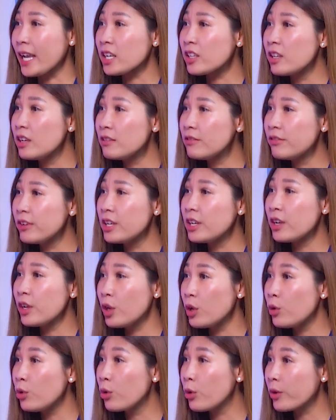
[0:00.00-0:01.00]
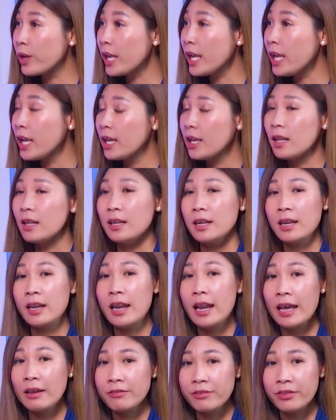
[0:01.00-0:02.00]
các nhân viên yêu quý,
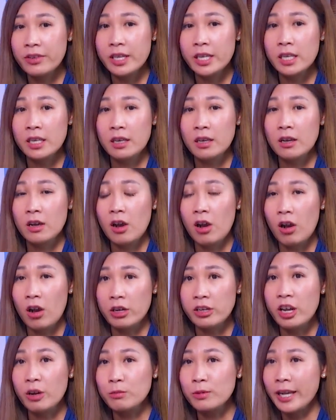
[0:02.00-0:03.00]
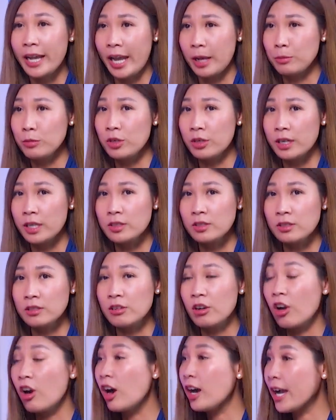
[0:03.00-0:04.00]
là vì họ đồng cảm được cái
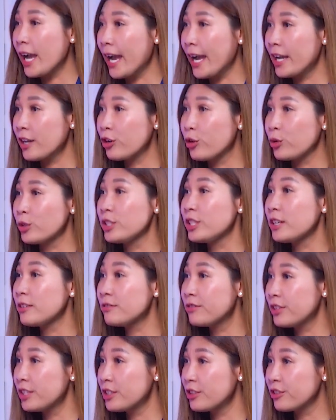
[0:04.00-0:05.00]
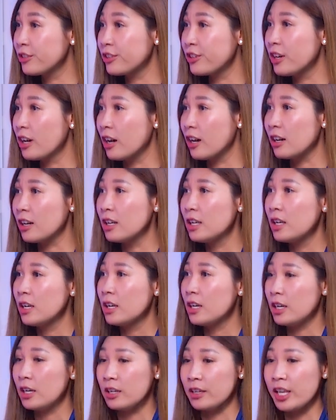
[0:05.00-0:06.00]
sự khó khăn của nhân viên của họ.
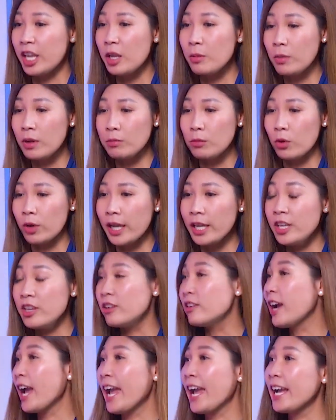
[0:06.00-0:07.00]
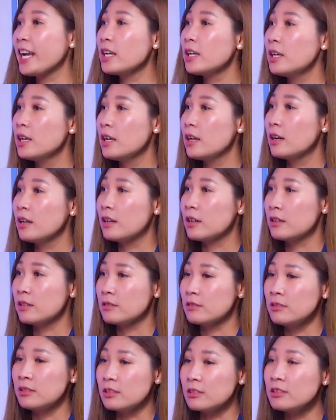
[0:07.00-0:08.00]
Uh, khi mà một cái dự án
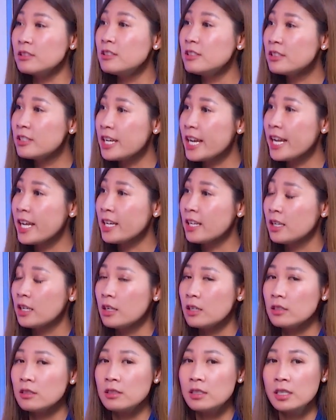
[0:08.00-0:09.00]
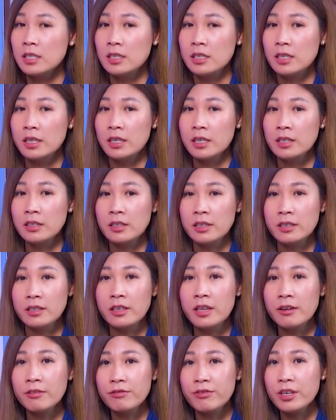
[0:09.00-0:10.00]
uh, được đưa ra, thì
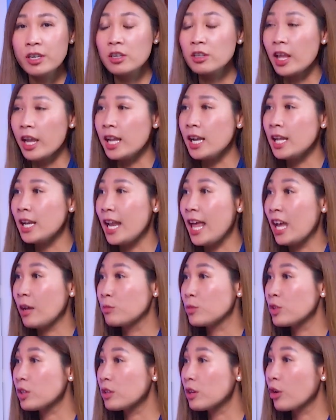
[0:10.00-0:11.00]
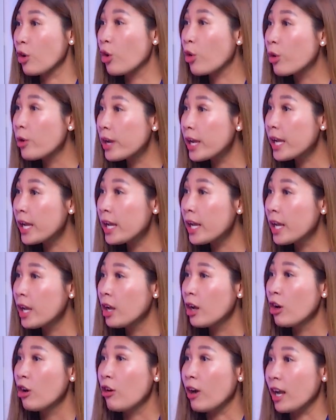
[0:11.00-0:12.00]
những nhân viên có thể là làm rất là khuya,
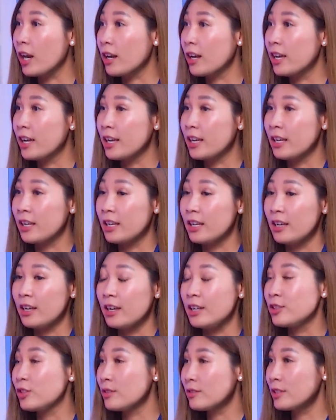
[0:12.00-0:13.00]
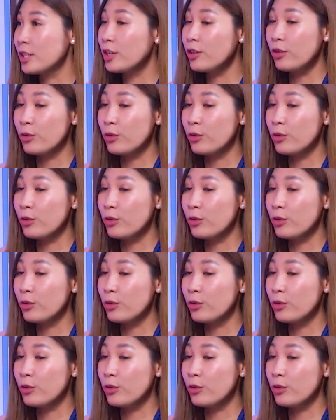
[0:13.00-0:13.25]
hoặc là uh, thí